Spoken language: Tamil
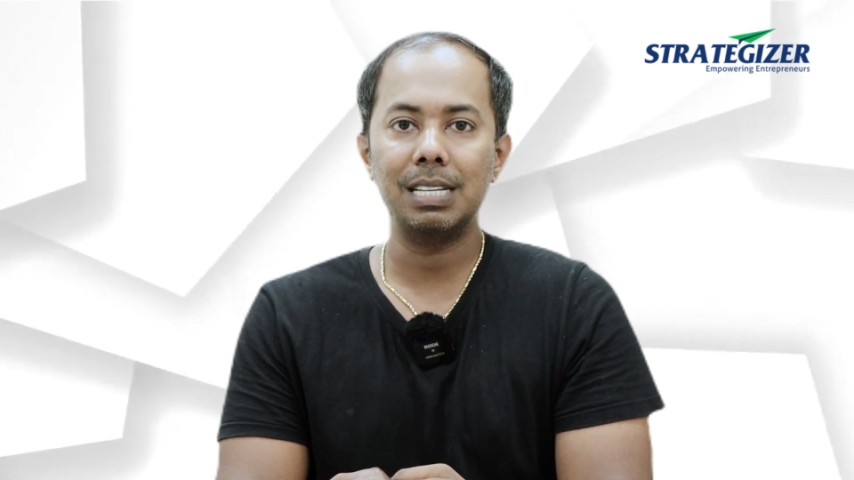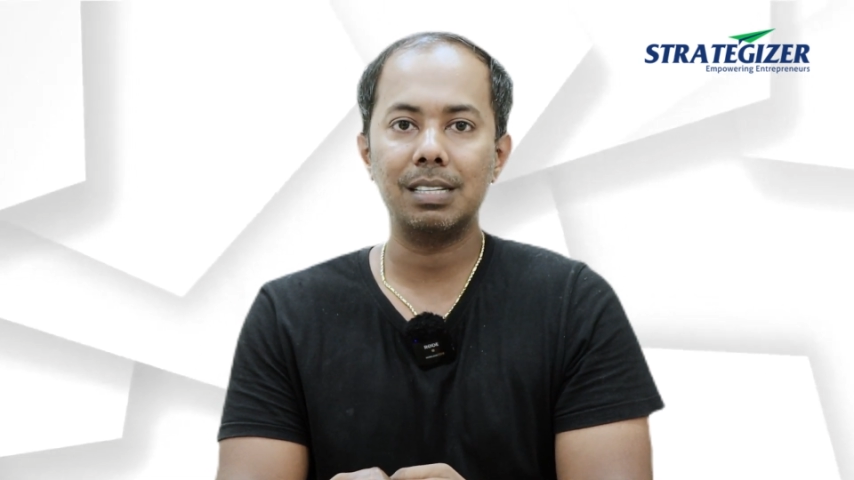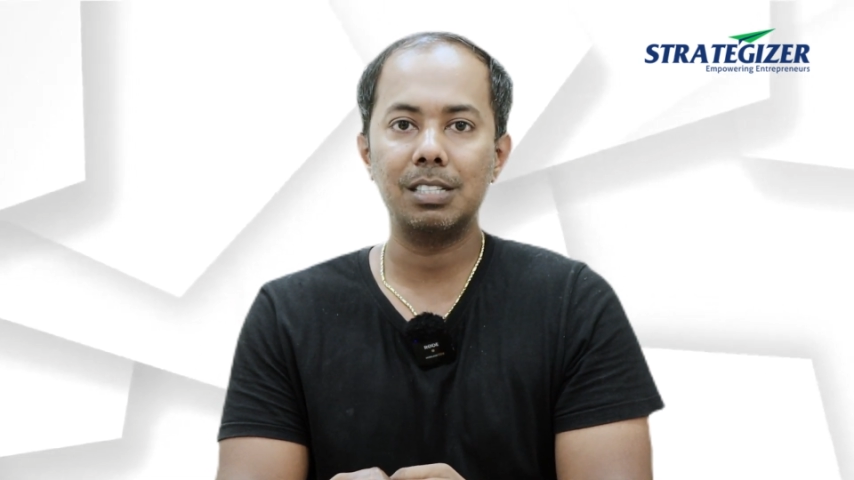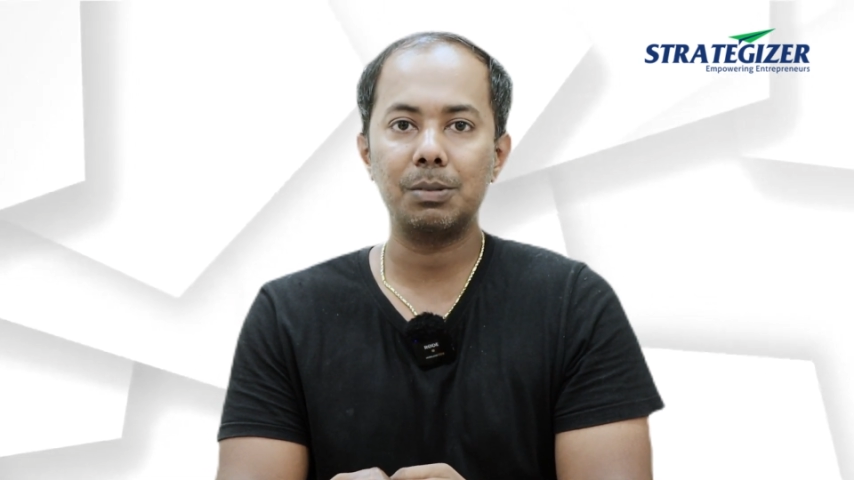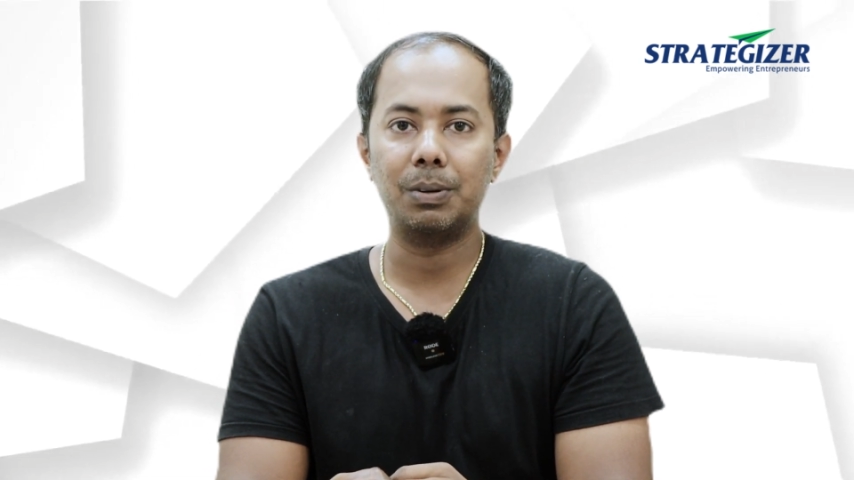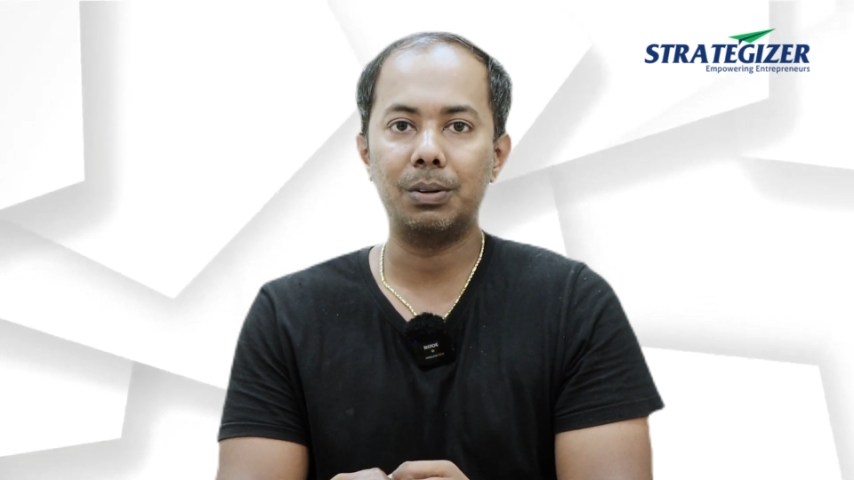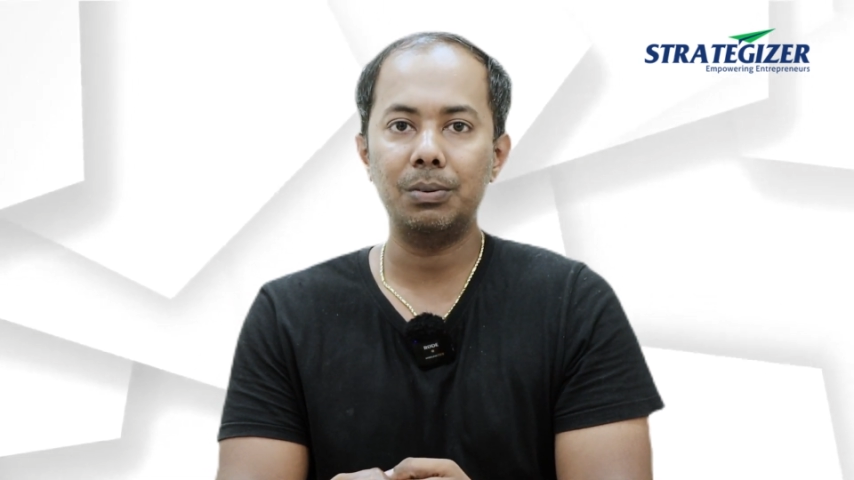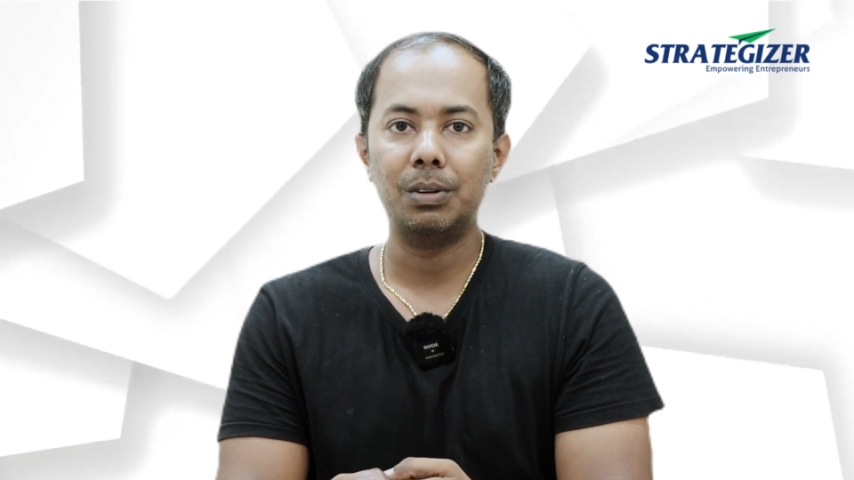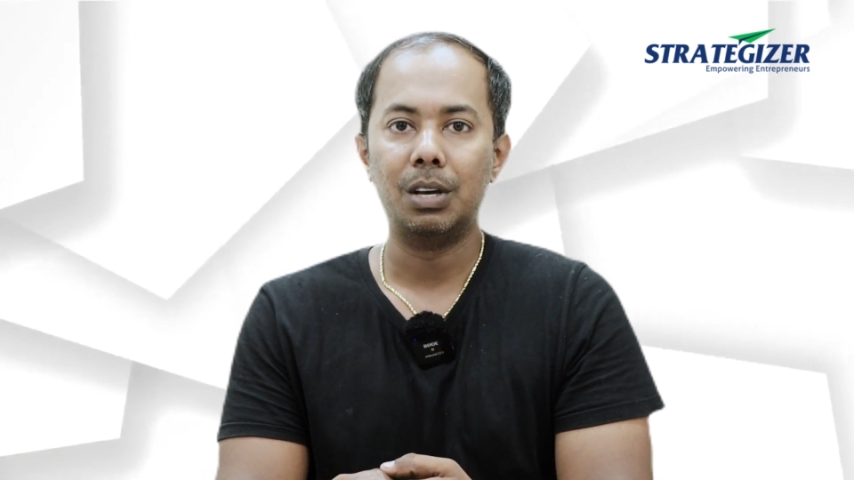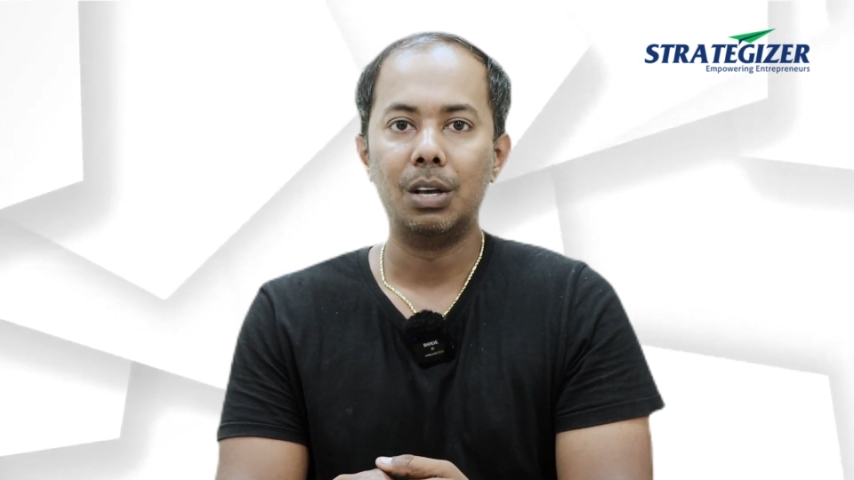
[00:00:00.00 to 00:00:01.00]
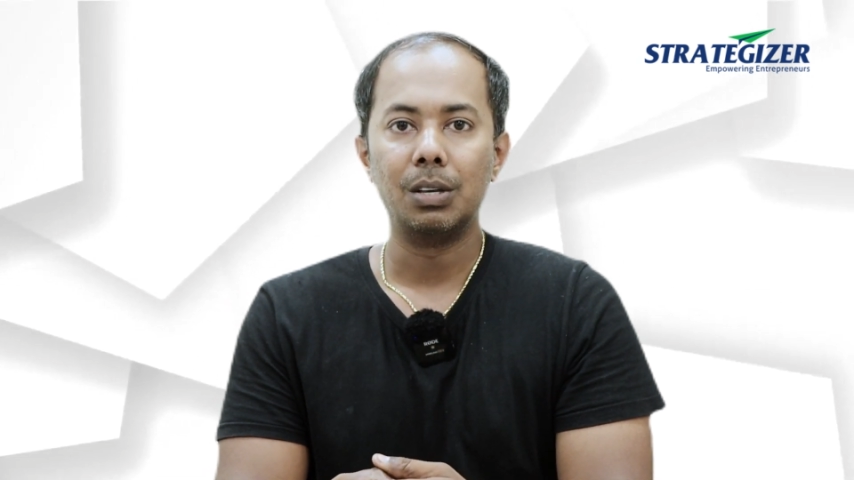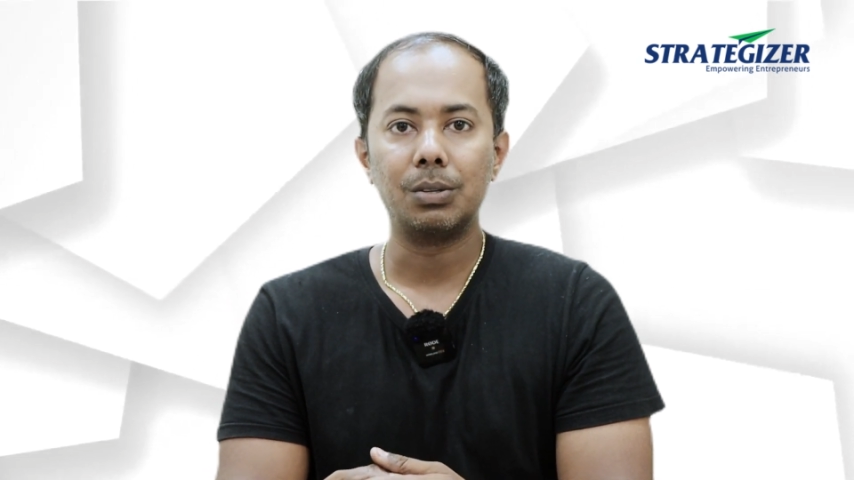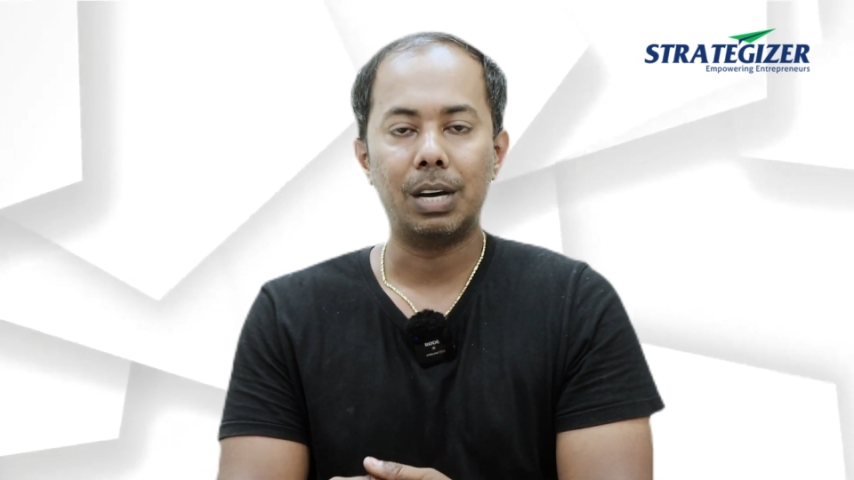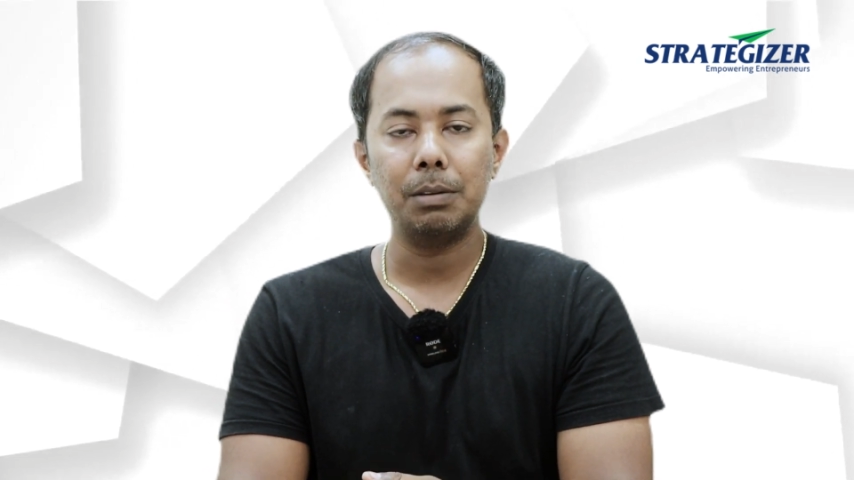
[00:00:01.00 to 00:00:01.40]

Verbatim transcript: பிராண்ட் சஜஸ்ட் பண்ணோம் ஸோ